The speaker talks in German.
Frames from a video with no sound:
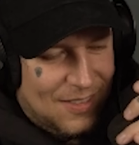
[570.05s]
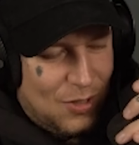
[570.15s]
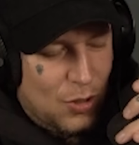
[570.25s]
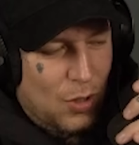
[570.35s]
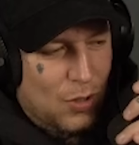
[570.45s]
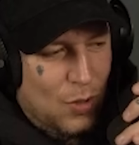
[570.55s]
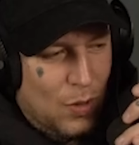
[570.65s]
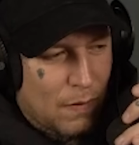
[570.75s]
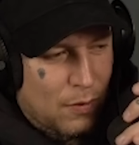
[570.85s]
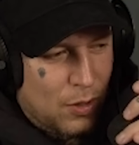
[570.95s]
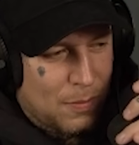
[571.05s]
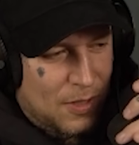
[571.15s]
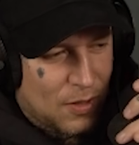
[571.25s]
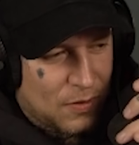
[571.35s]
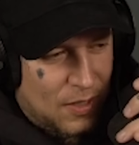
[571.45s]
Das hört sich gut an, freue ich mich
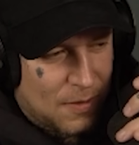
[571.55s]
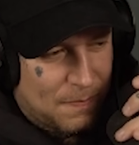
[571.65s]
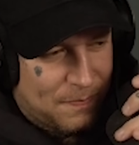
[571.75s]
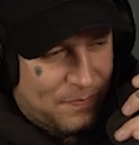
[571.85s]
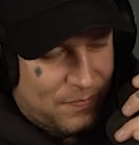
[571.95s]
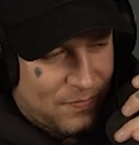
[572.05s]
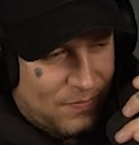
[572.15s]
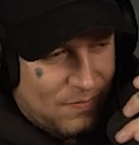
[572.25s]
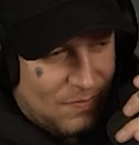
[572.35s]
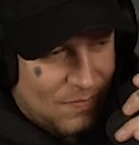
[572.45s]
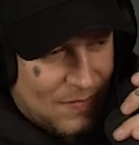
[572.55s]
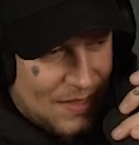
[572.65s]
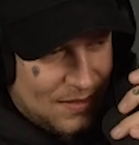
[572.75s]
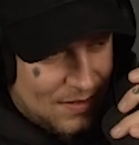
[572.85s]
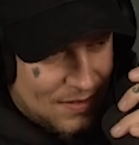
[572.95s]
drauf, Digga. Ja,
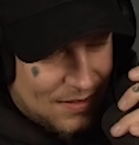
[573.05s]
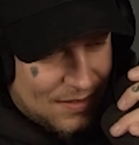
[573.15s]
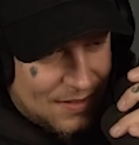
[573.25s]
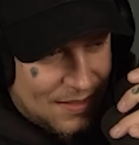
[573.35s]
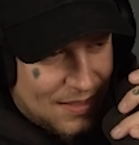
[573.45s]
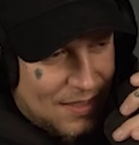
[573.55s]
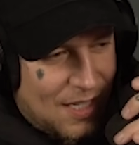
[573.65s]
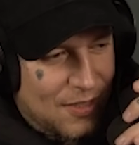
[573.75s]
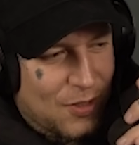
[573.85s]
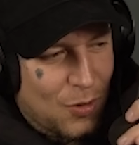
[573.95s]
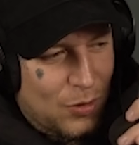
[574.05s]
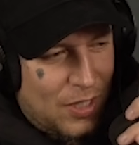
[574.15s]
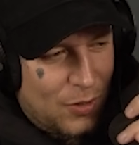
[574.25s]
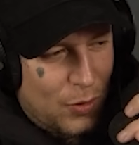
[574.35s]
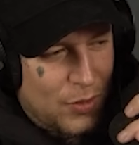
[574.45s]
dann schönen Stream noch, gell? Lass dir gut
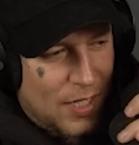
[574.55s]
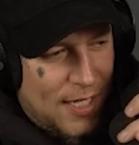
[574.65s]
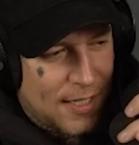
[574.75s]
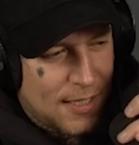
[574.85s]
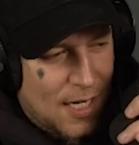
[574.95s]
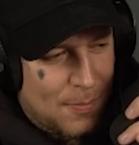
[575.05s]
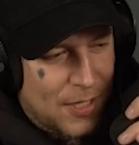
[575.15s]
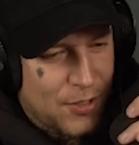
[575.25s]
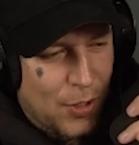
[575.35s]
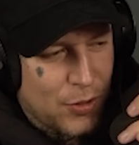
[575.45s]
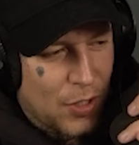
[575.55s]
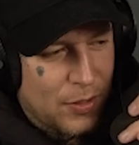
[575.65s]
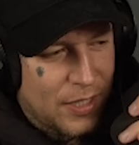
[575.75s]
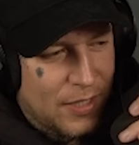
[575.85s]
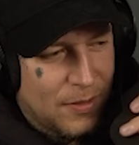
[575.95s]
gehen. Grüße an deine Dame. Ciao, ciao,
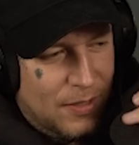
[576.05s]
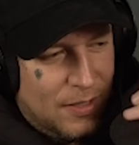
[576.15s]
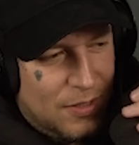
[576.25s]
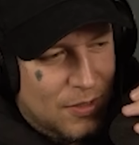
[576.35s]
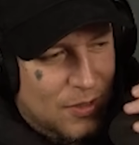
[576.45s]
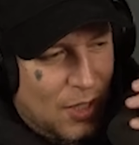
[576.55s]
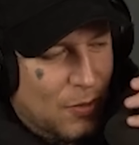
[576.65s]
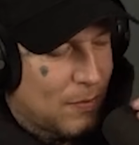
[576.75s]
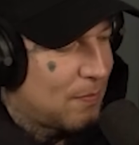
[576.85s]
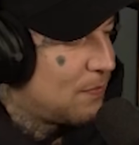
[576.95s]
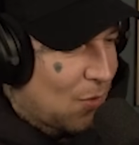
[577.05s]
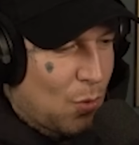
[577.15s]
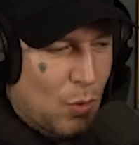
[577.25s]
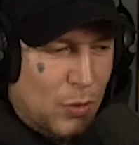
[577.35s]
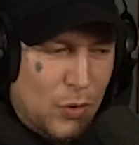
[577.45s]
Diggi. Ja, ciao. ciao.
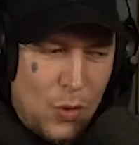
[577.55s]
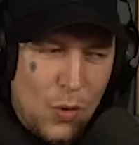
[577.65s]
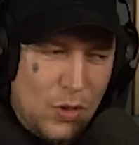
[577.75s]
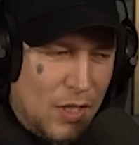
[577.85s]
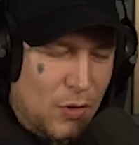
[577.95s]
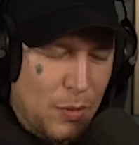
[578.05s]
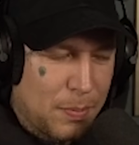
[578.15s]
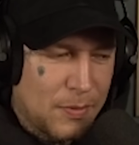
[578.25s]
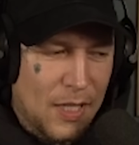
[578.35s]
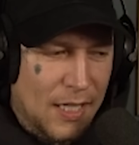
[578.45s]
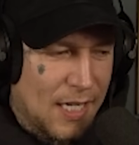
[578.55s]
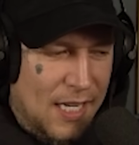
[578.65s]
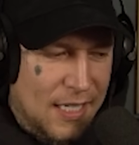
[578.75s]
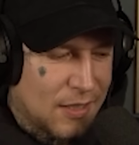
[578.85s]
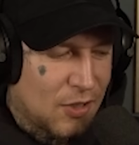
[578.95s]
Hugo, so ein guter Typ, sage ich
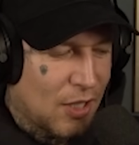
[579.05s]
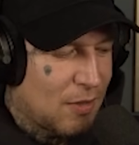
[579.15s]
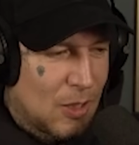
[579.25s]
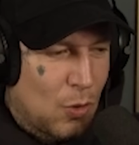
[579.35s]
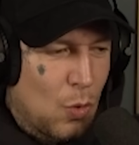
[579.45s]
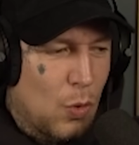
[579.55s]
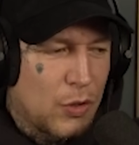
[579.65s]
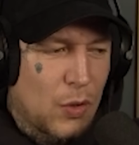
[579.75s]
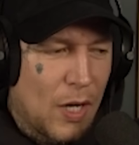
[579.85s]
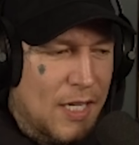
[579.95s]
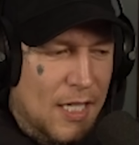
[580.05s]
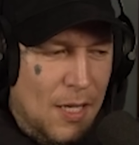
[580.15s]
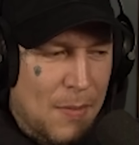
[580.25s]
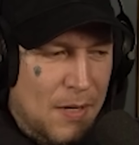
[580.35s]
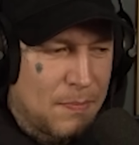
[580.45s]
ehrlich, Chat. Hugo ist so ein netter
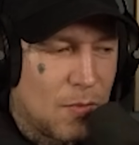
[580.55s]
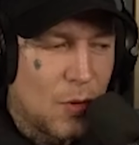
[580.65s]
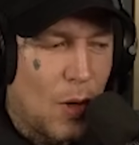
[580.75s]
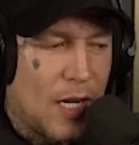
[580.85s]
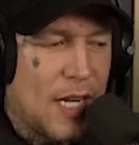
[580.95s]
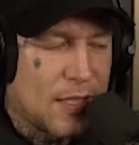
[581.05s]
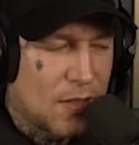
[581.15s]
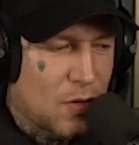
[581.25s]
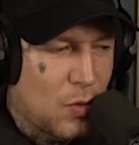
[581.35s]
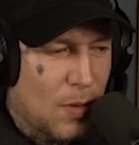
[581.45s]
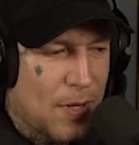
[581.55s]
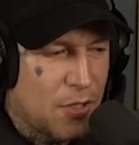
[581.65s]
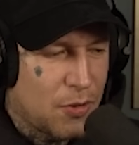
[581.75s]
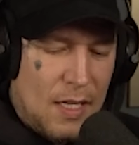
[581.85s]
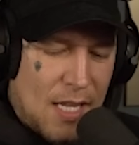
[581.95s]
Mann, so ein herzensguter
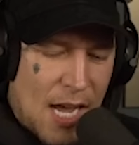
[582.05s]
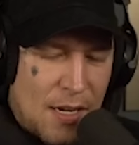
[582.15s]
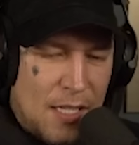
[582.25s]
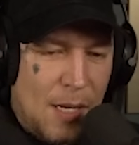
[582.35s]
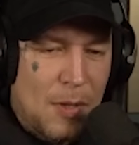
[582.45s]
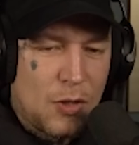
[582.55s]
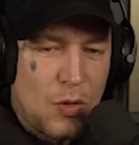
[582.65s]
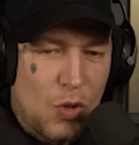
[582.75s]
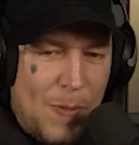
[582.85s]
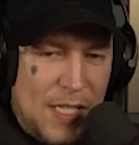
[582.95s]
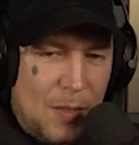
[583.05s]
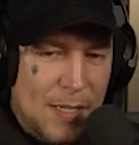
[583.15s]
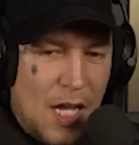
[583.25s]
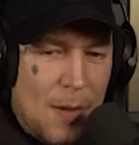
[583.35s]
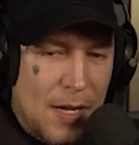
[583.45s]
Mensch. Nein, ich habe natürlich nur Spaß
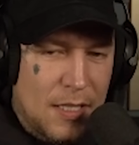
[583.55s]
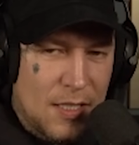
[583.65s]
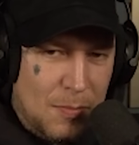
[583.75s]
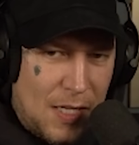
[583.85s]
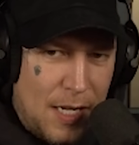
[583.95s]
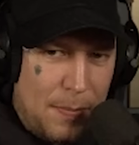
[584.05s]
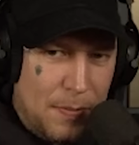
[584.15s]
gemacht, aber in diesem Clip.